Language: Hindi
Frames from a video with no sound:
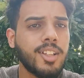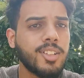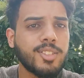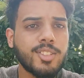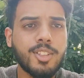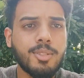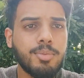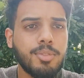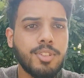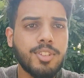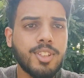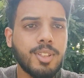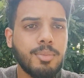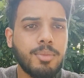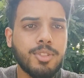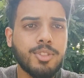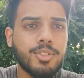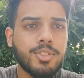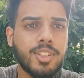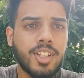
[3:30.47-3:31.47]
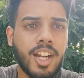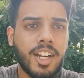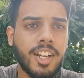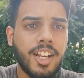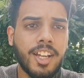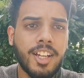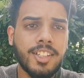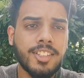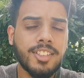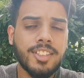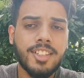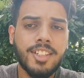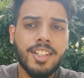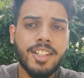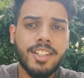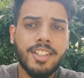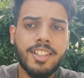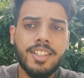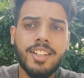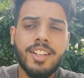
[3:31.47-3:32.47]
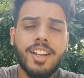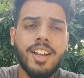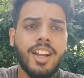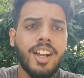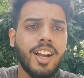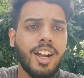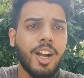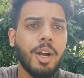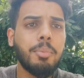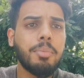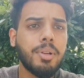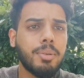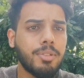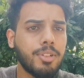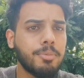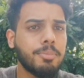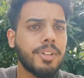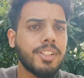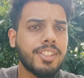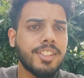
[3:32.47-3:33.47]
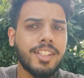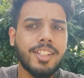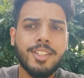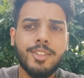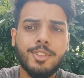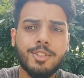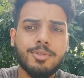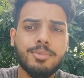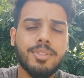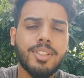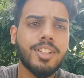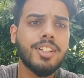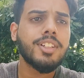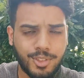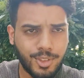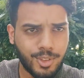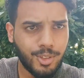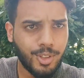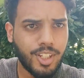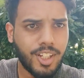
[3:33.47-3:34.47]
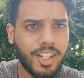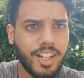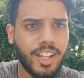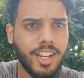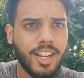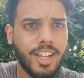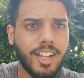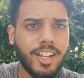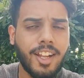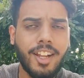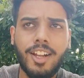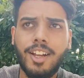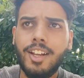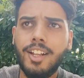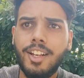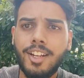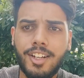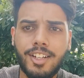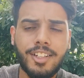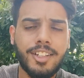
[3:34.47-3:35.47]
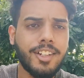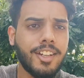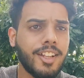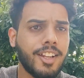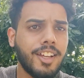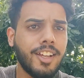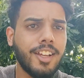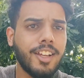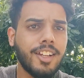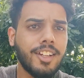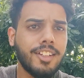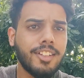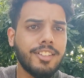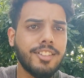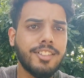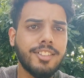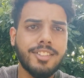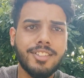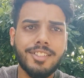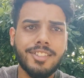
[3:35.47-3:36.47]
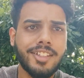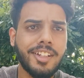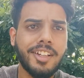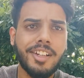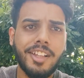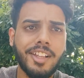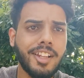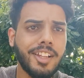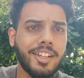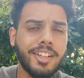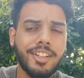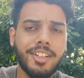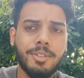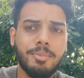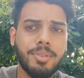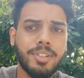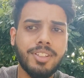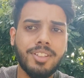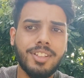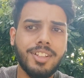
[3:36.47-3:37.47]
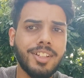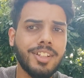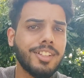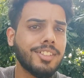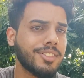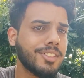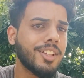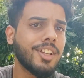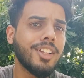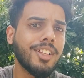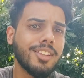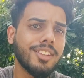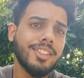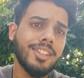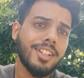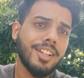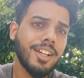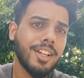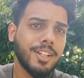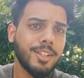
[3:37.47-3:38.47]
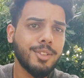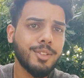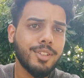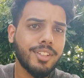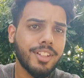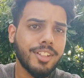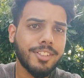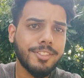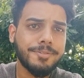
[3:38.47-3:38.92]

इसको बोलते हम लोग ठंडा का तैयारी अभी हम लोग पता नहीं उसमें कोयला डलाएगा लकड़ी डलाएगा क्या डलाएगा नहीं पता लेकिन तैयारी हो रहा